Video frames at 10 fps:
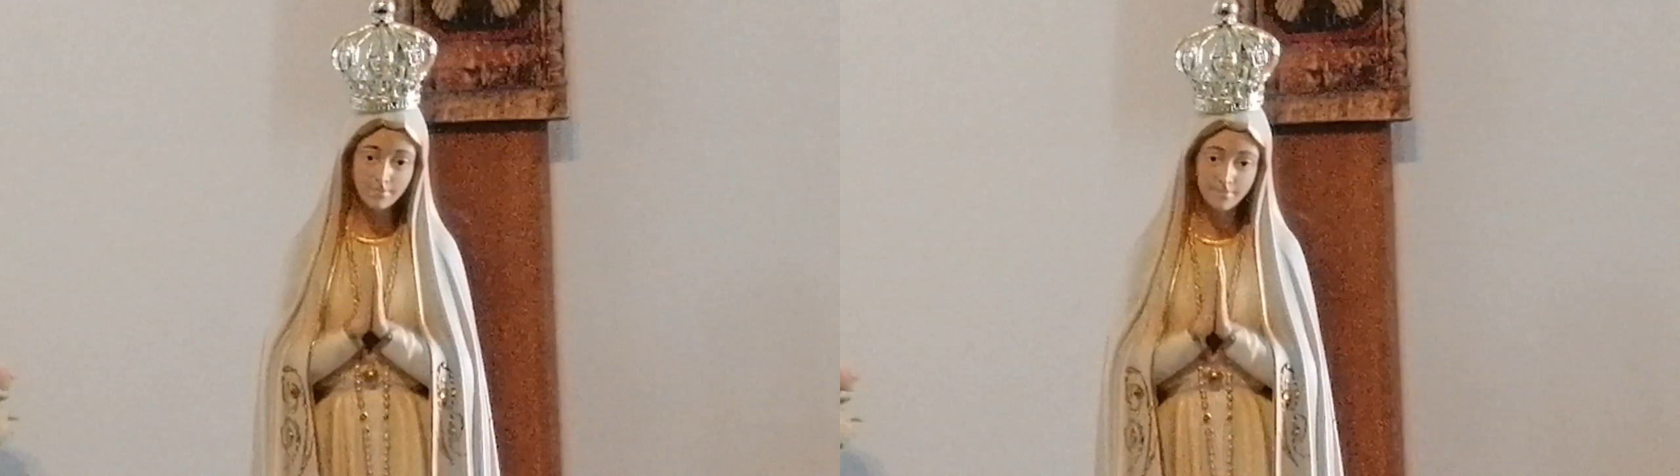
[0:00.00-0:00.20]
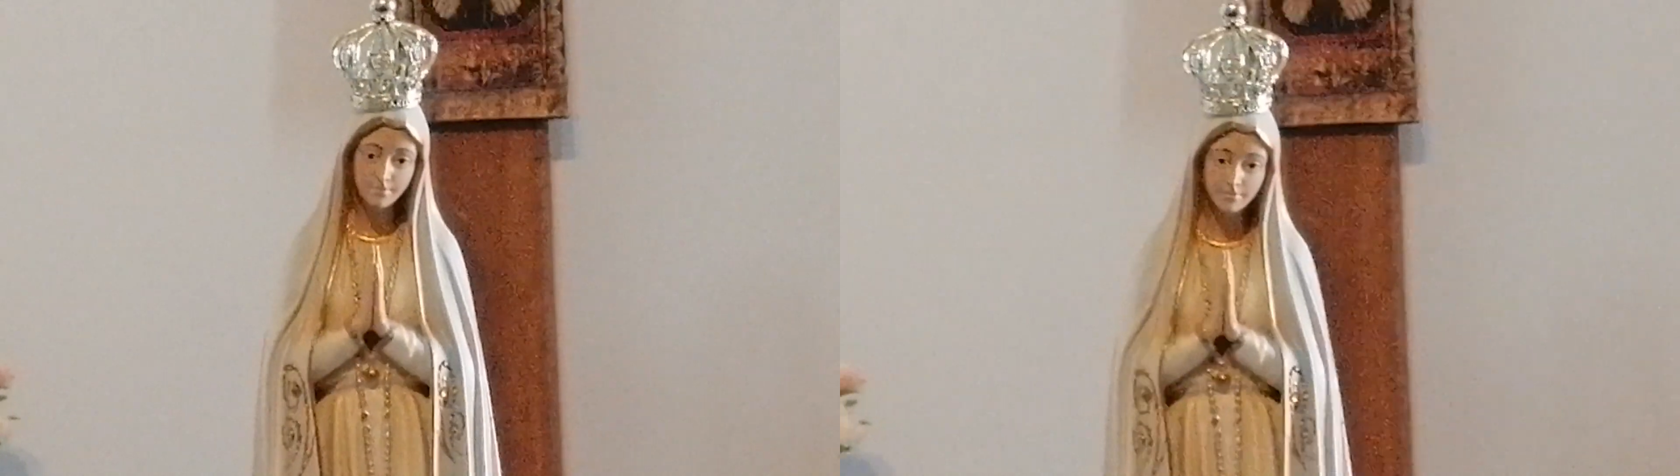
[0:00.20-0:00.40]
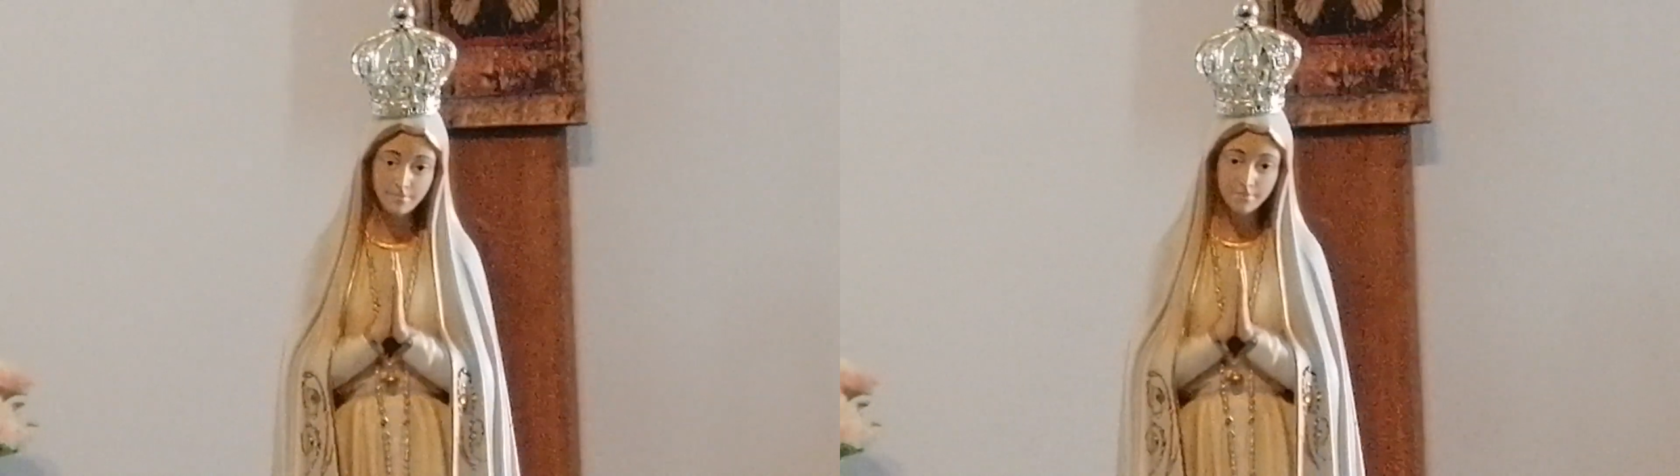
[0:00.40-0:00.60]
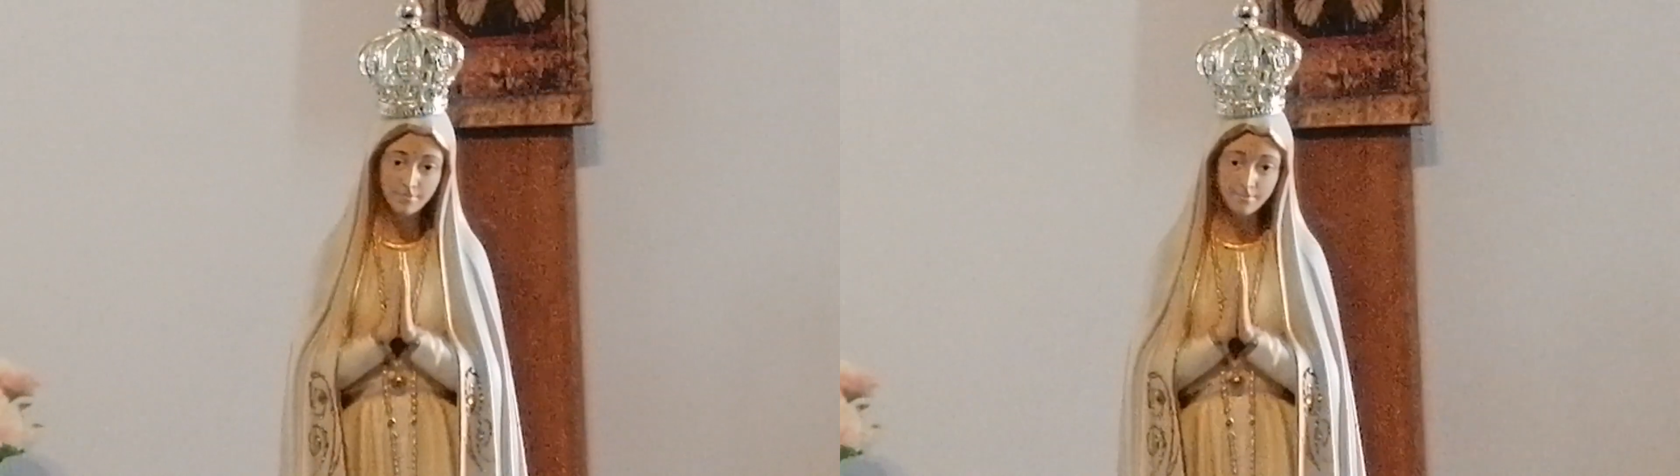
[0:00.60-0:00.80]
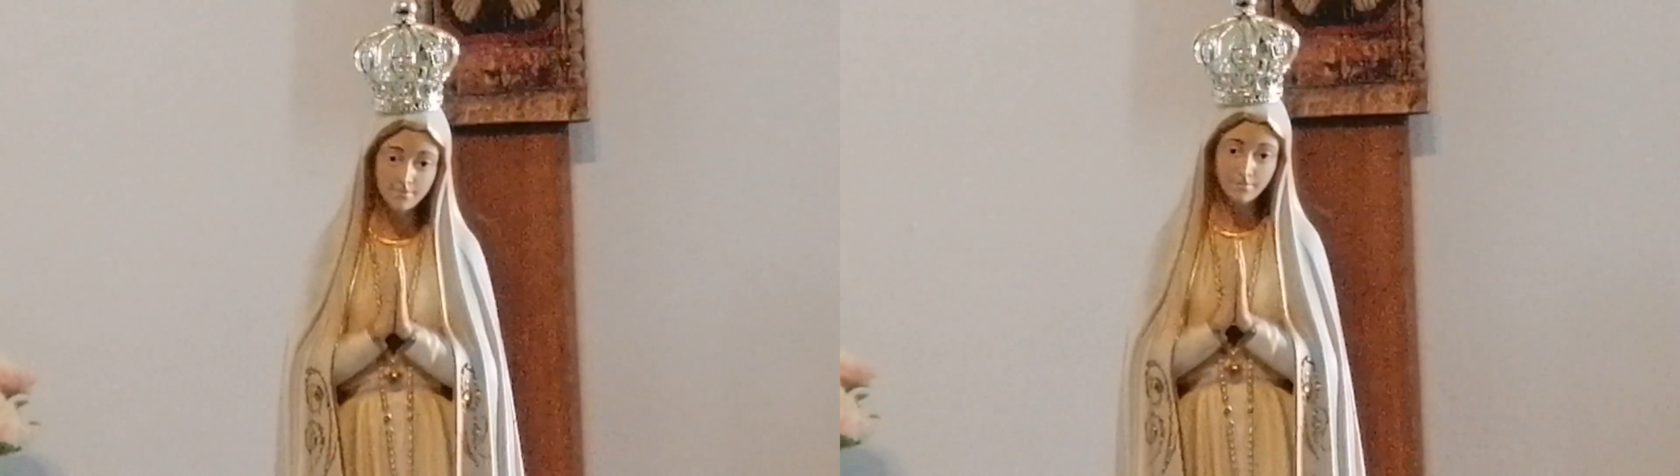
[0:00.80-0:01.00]
dove
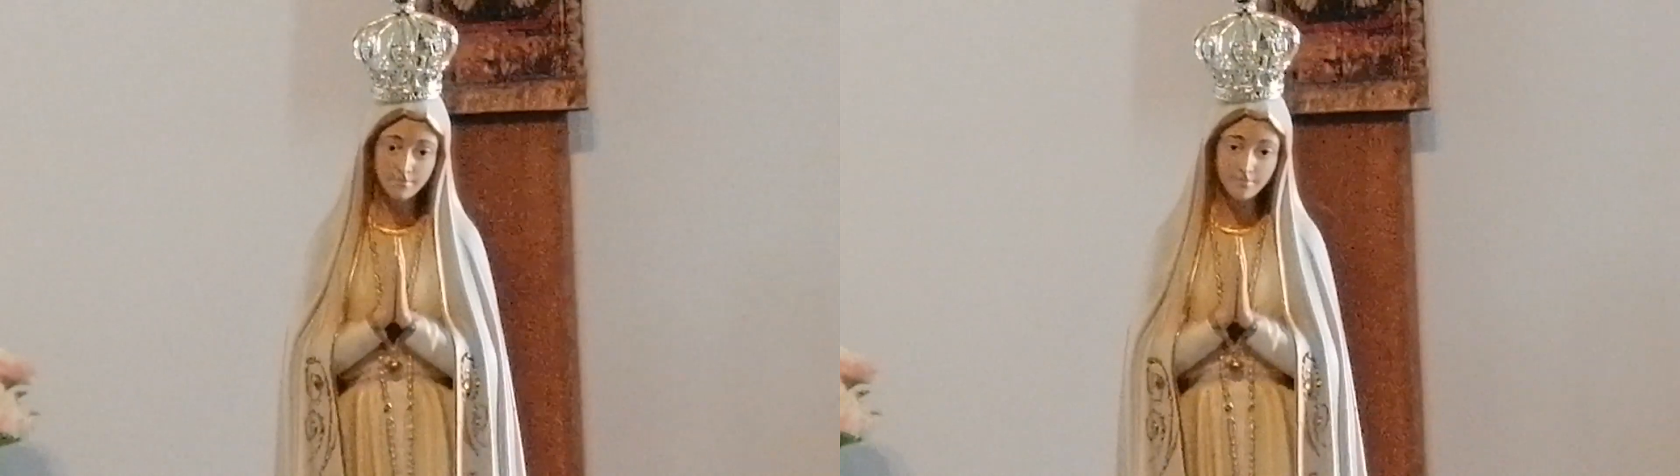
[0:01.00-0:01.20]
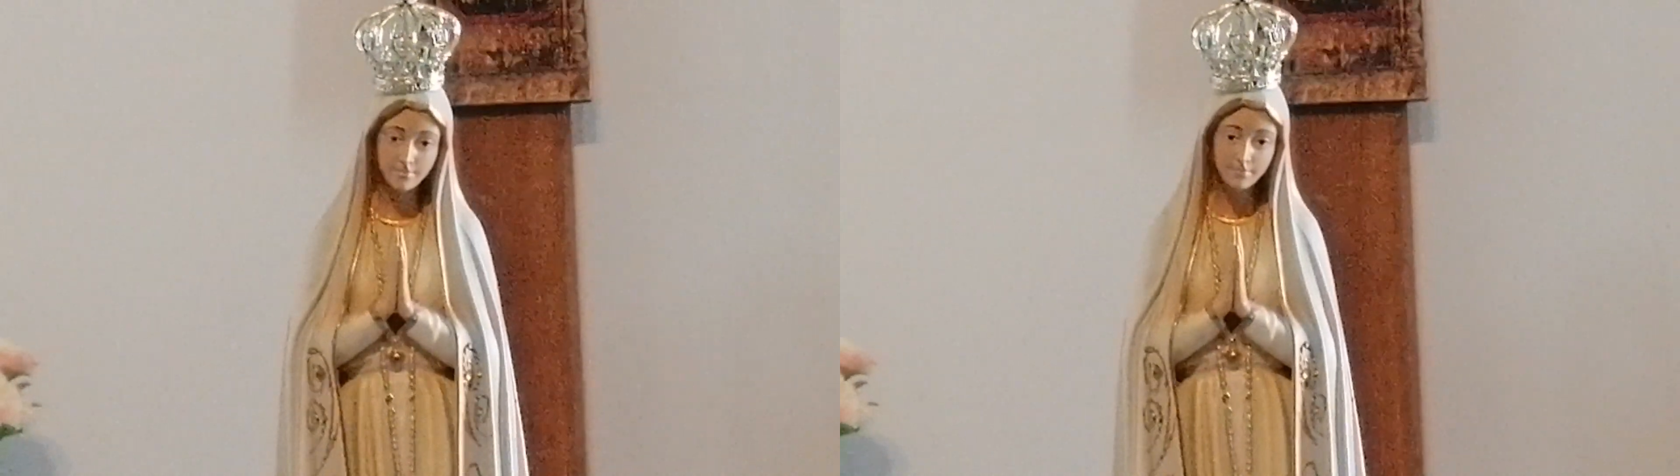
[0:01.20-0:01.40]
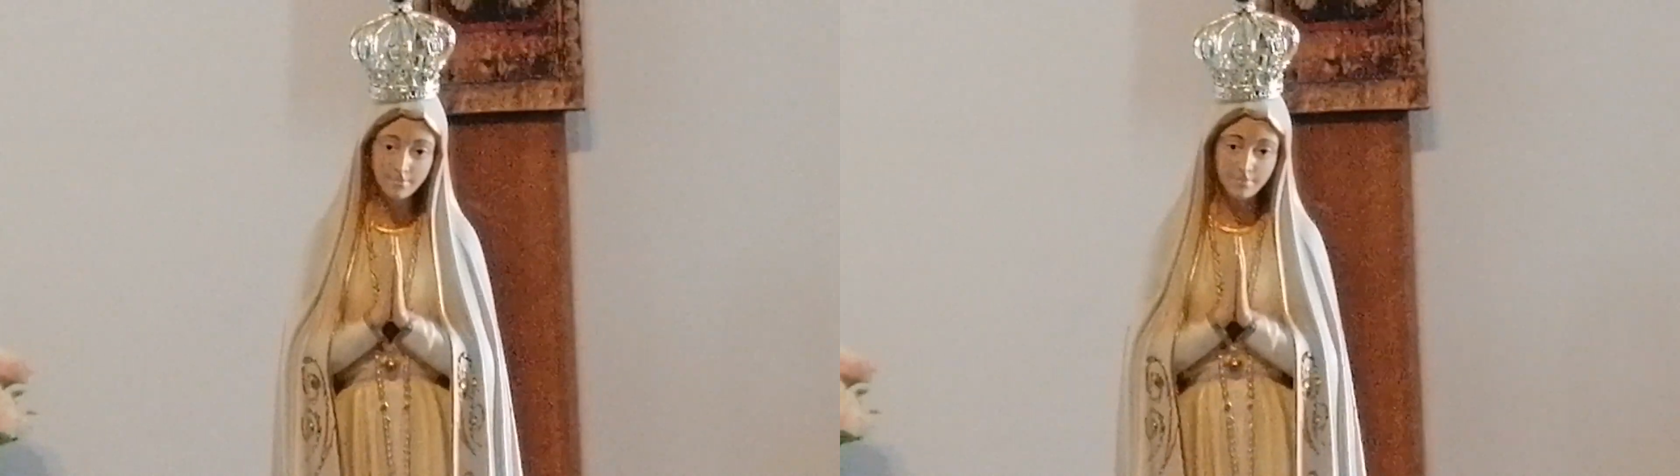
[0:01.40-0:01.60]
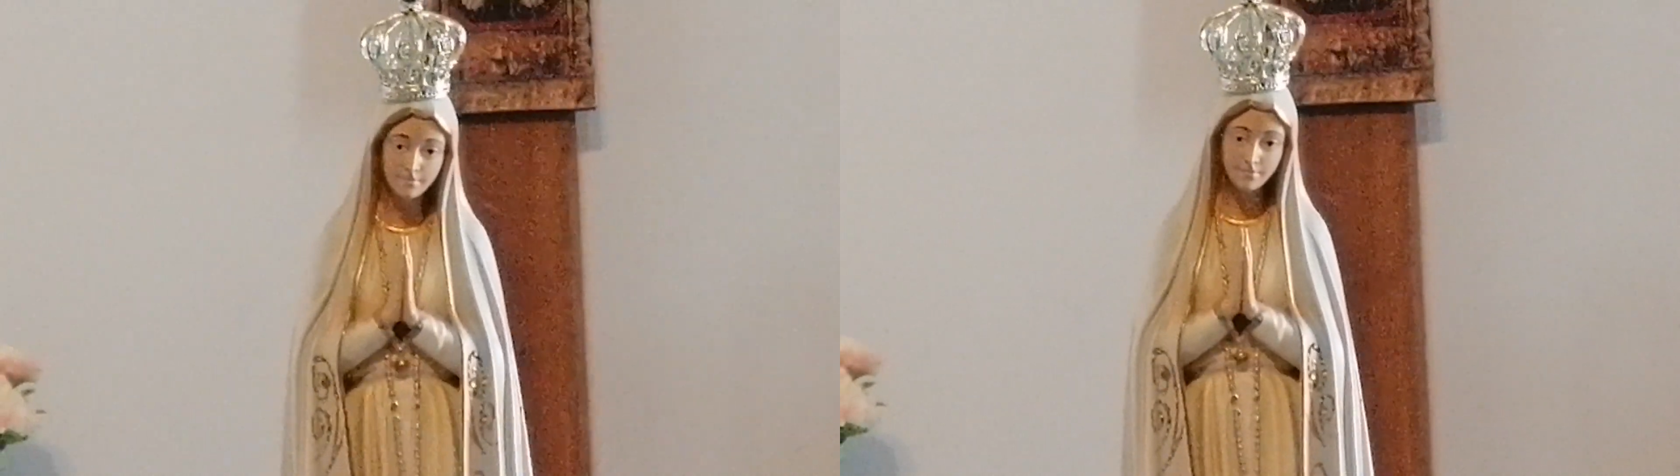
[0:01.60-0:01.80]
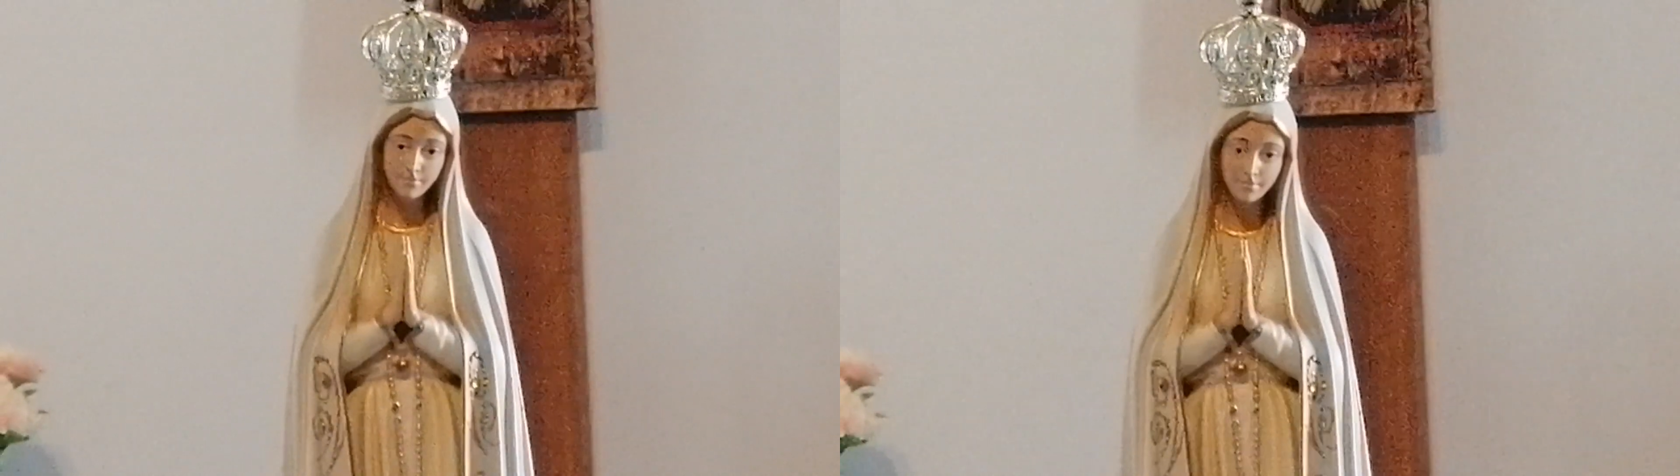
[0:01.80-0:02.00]
oggi si combatte